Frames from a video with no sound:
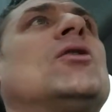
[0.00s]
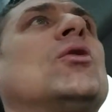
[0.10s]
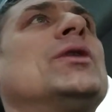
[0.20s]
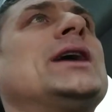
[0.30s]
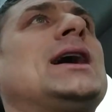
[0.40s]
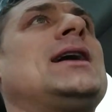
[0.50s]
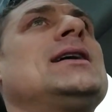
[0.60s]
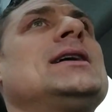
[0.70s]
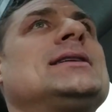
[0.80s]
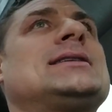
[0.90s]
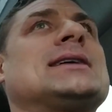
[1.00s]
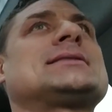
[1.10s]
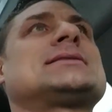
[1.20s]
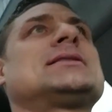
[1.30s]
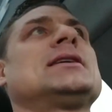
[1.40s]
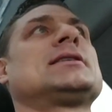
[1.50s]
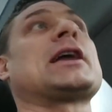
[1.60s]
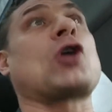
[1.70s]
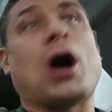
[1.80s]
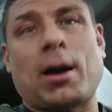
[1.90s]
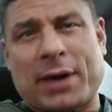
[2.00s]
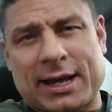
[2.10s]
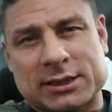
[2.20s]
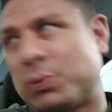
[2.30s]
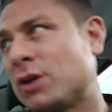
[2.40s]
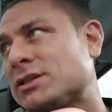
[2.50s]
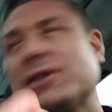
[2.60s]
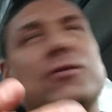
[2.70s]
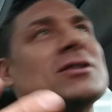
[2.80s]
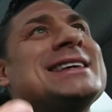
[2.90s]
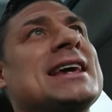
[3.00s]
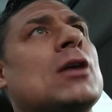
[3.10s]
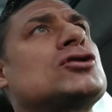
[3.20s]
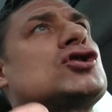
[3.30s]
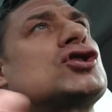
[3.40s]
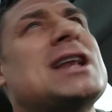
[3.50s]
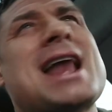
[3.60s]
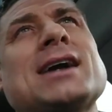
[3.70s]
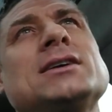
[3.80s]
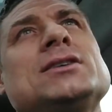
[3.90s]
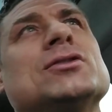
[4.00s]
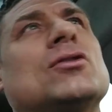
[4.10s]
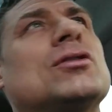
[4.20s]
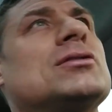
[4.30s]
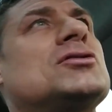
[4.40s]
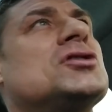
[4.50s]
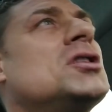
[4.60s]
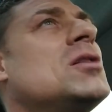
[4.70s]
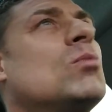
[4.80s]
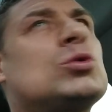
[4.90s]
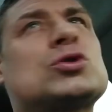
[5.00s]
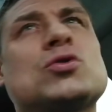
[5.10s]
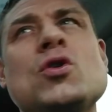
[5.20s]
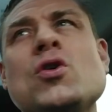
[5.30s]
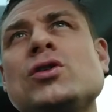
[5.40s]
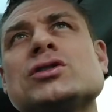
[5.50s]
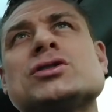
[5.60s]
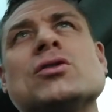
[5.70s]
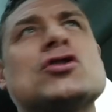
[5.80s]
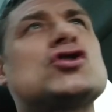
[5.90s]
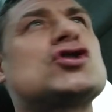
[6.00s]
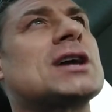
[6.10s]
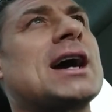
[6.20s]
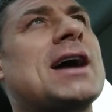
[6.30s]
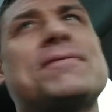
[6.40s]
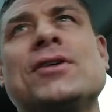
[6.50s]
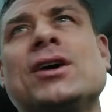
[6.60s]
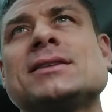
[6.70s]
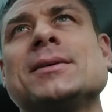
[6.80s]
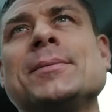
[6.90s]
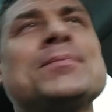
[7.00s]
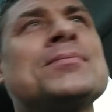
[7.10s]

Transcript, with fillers: oder dass der Körper jetzt plötzlich von sich aus schlank und muskulös und straff wird.